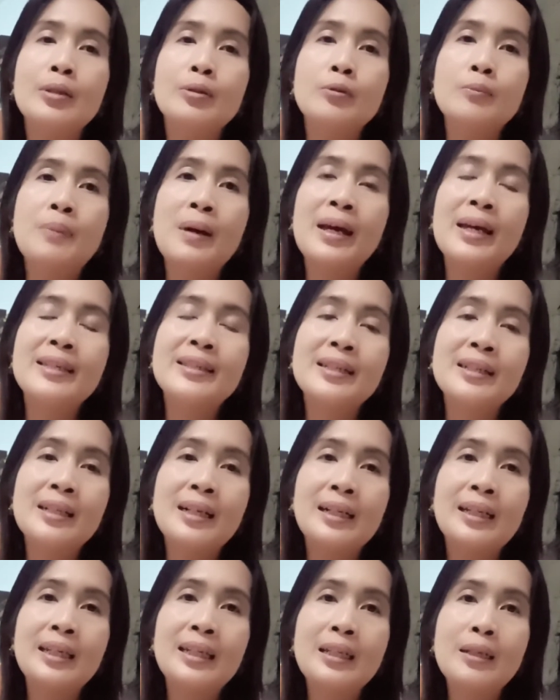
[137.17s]
supaya
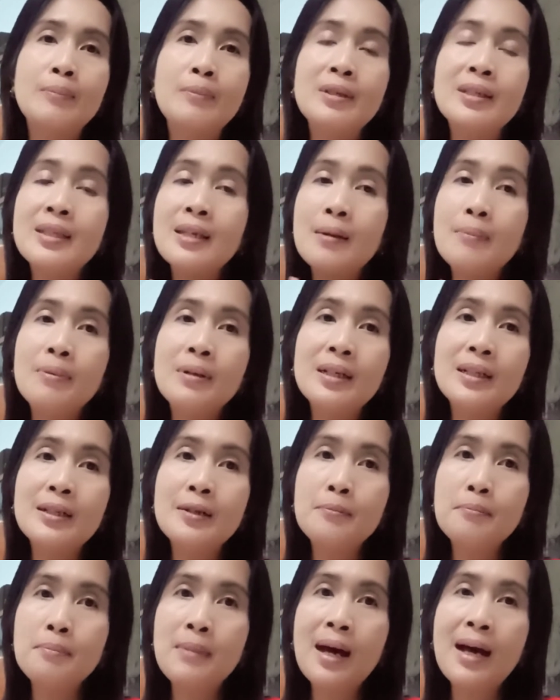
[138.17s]
channel ini bisa
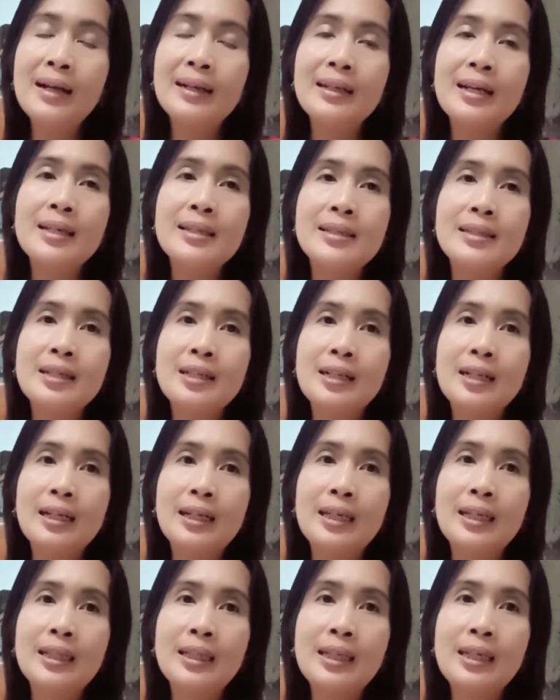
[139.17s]
berkembang dan channel
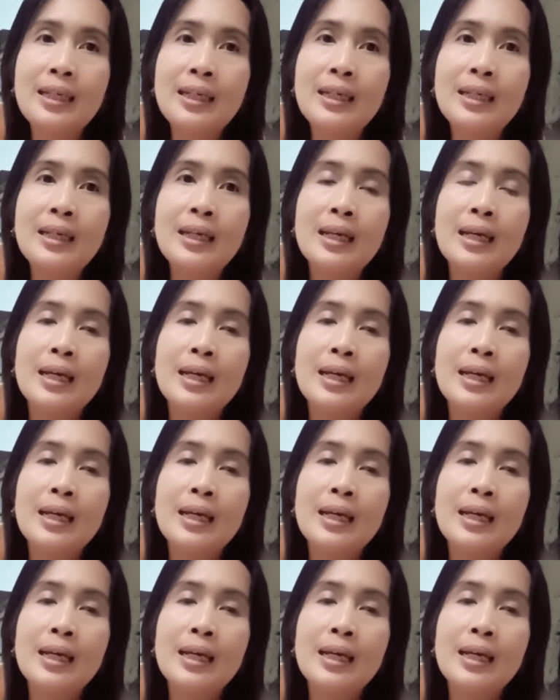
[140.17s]
ini